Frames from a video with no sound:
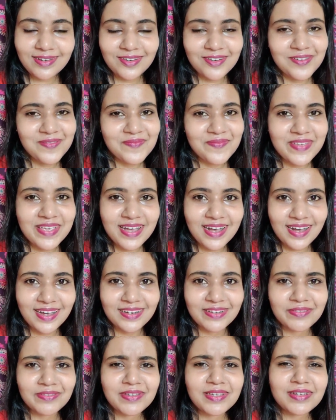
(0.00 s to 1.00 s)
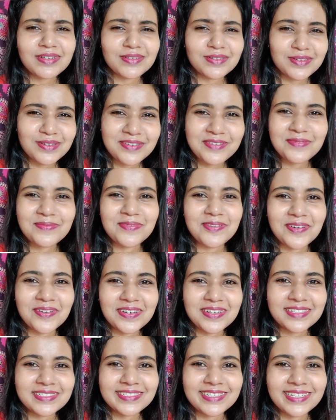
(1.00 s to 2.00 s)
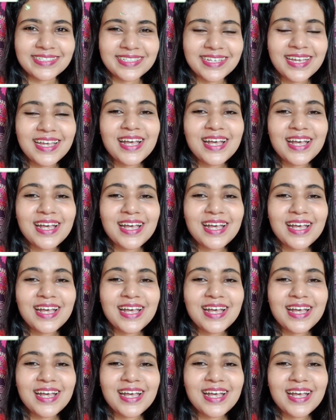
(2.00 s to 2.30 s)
और मैं आ रही हूँ एक न्यू ब्लॉग के साथ